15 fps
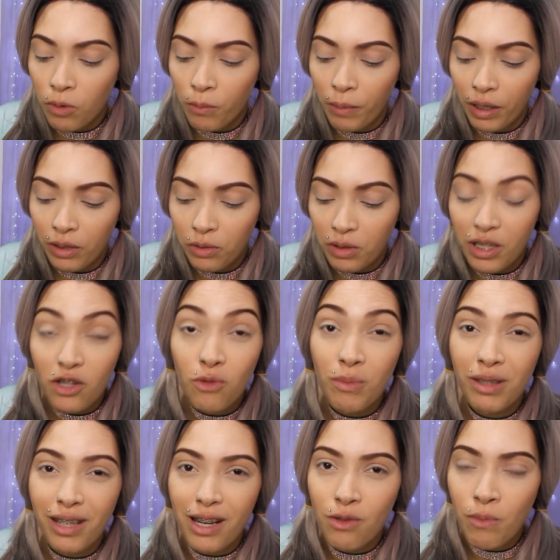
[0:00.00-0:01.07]
momento e isso
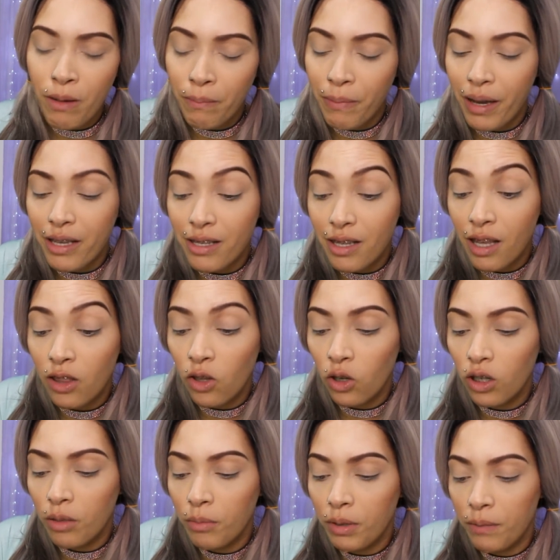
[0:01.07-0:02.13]
me traz uma paz
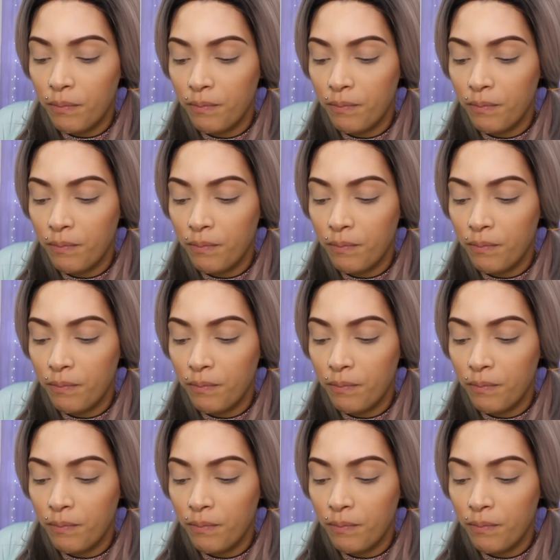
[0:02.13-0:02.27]
enorme.